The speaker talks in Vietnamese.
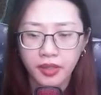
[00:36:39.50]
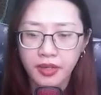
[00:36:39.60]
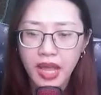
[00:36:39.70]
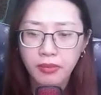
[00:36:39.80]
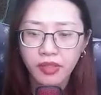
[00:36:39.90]

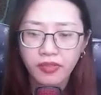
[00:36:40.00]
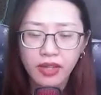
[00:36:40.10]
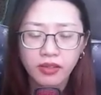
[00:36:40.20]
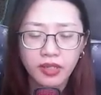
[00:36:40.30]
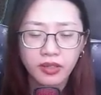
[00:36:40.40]
Đá mấy
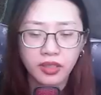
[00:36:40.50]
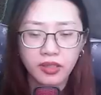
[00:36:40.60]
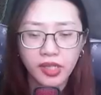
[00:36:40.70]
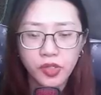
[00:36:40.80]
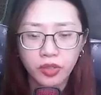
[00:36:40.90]
phát lên người
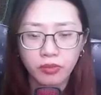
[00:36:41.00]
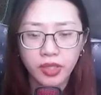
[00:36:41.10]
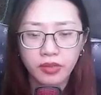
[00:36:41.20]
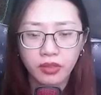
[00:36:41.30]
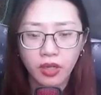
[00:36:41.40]
Lý Trường
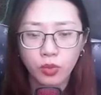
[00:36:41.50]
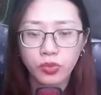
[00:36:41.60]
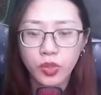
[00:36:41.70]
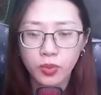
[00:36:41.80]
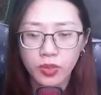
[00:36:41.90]
Minh
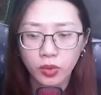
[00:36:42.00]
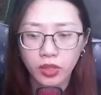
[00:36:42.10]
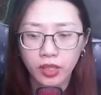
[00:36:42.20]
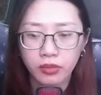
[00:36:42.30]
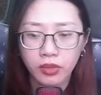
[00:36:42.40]
không chút lưu
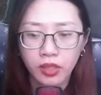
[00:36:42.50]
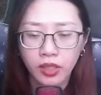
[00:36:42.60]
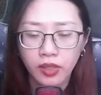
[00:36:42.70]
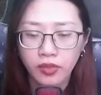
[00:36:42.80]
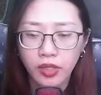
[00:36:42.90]
tình.
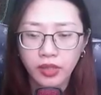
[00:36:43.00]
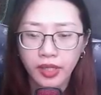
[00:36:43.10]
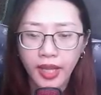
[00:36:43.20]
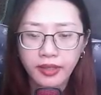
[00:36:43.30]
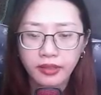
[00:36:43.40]
Những
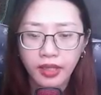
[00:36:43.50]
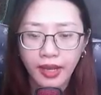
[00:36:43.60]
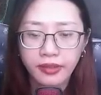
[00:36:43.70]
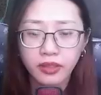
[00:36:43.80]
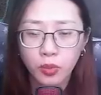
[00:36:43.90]
người khác
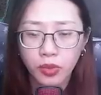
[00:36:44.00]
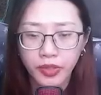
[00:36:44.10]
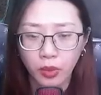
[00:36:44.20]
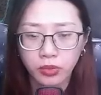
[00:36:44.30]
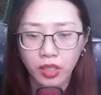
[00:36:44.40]
hắn không có
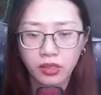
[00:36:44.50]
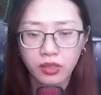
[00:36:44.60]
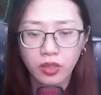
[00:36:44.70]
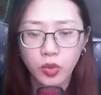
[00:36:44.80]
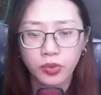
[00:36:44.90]
động
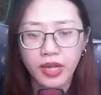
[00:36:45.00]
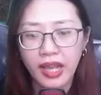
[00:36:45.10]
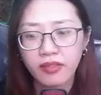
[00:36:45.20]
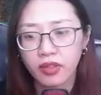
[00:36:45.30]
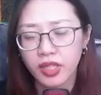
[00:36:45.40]
tới, cứ luôn
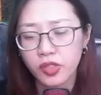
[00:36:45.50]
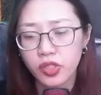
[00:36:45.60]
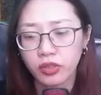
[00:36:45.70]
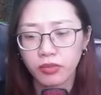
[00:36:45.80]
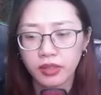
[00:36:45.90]
đá vào Lý
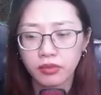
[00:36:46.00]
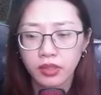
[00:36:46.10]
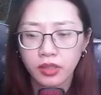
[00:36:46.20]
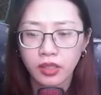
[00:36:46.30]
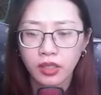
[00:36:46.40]
Trường Minh.
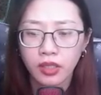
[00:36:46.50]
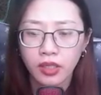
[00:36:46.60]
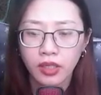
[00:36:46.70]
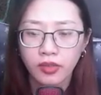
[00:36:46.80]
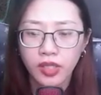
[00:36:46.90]

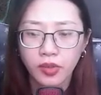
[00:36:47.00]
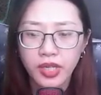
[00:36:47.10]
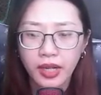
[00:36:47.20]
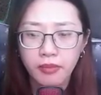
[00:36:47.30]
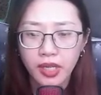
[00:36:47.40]
Dẫu
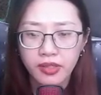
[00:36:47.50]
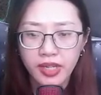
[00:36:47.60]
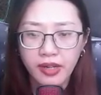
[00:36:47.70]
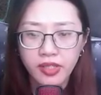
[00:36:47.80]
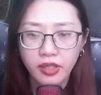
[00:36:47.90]
rằng mệt
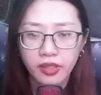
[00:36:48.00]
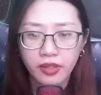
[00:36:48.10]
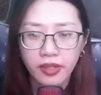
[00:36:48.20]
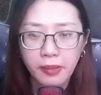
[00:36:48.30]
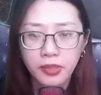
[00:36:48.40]
rã rời,
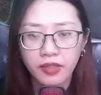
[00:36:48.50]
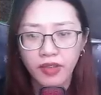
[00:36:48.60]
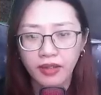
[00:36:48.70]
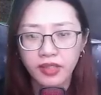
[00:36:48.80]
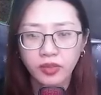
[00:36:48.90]
đám người
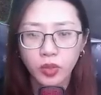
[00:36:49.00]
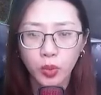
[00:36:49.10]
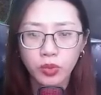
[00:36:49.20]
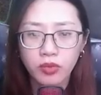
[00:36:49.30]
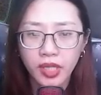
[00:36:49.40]
Vạn Lý
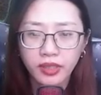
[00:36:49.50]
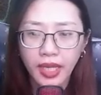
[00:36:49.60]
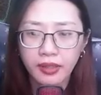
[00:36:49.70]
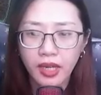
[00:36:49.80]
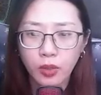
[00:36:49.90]
Tú, Lý
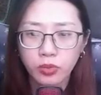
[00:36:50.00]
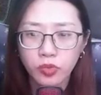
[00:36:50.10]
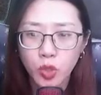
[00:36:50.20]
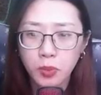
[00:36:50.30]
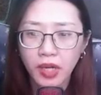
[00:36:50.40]
Thành Long
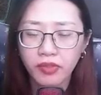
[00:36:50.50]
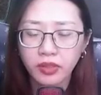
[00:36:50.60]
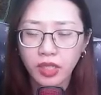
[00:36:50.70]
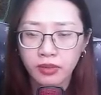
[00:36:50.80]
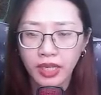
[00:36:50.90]
đối mặt
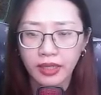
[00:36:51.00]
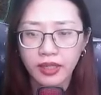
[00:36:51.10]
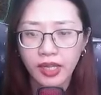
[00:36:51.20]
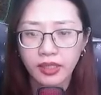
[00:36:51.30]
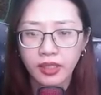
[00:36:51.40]
với tình
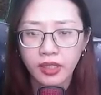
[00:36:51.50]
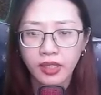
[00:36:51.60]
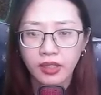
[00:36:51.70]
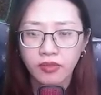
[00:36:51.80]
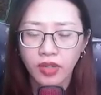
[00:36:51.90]
cảnh này
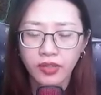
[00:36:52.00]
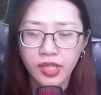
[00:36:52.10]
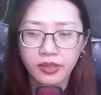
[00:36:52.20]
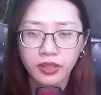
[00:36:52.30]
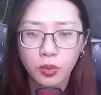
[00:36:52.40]
vẫn
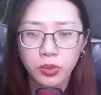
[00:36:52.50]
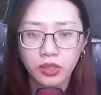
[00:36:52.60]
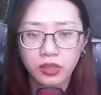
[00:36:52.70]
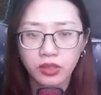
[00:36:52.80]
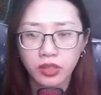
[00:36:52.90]
nhịn không
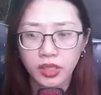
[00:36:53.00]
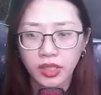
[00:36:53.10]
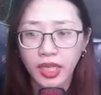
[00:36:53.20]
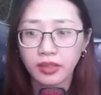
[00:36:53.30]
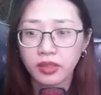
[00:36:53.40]
được
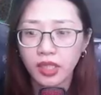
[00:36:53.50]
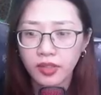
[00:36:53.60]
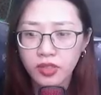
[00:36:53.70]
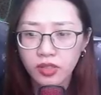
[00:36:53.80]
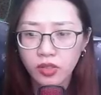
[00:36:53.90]
cười thành
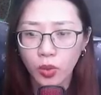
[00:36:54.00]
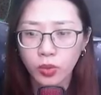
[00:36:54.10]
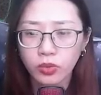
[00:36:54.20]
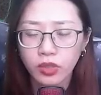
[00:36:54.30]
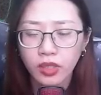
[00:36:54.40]
tiếng như cũ.